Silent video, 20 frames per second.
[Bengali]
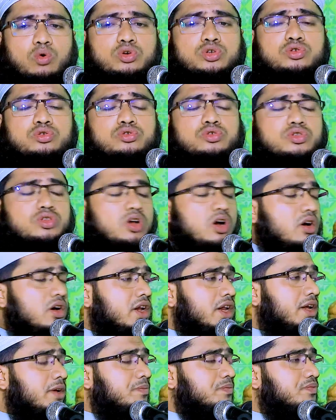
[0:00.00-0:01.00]
অসুস্থ
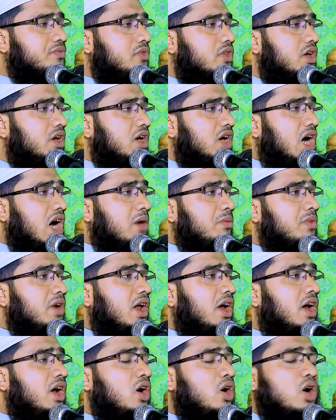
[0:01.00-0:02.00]
হলেই
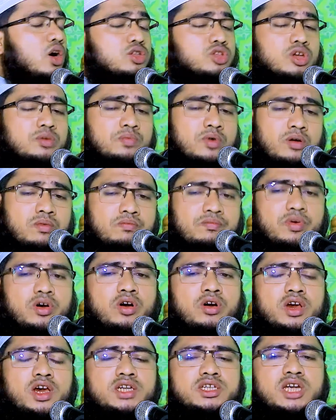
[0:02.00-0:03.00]
আমরা হতভম্ব
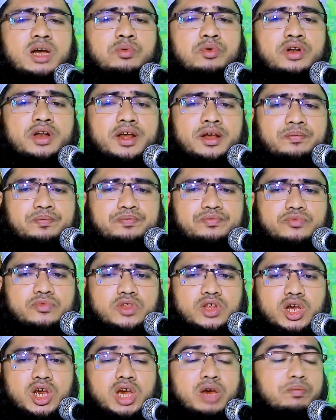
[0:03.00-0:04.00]
হয়ে যাব না
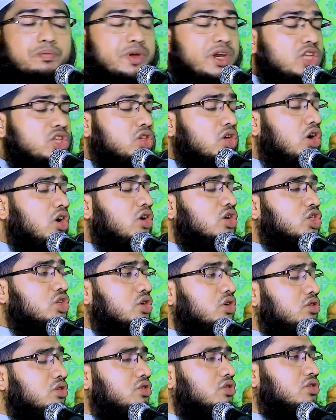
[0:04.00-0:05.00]
ভীত
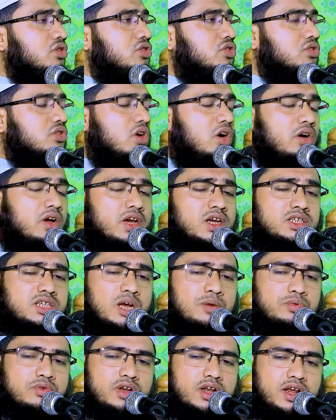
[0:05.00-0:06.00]
সন্ত্রস্ত হয়ে
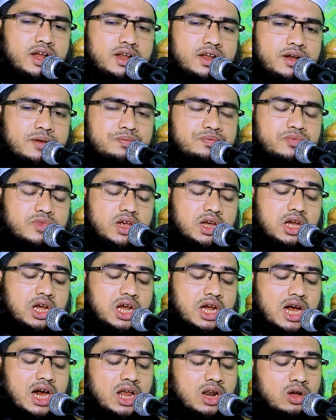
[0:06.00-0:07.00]
যাব না
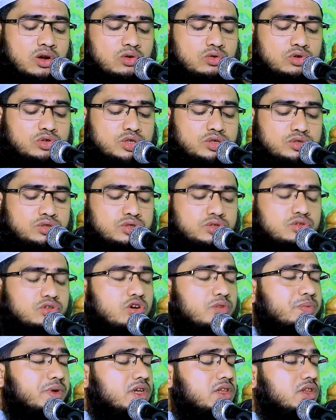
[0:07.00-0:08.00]
কারণ অসুস্থ
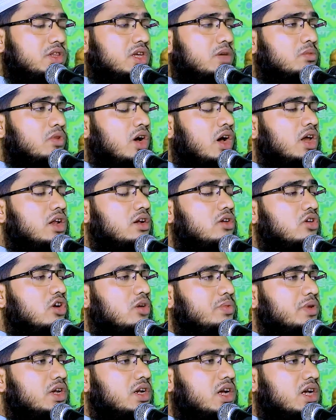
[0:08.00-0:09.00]
ব্যক্তি মহান
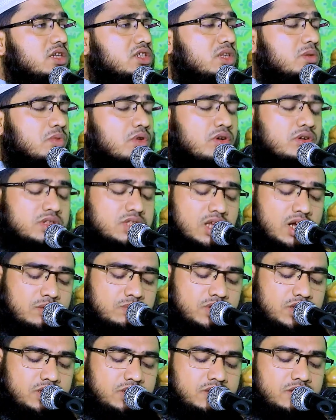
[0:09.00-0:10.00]
রবের কাছে বড়
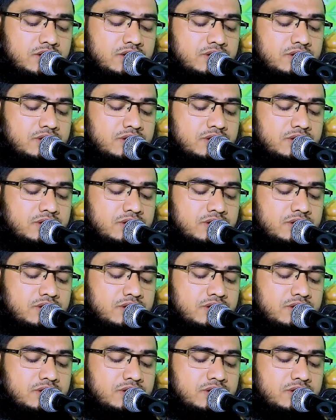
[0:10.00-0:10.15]
দামি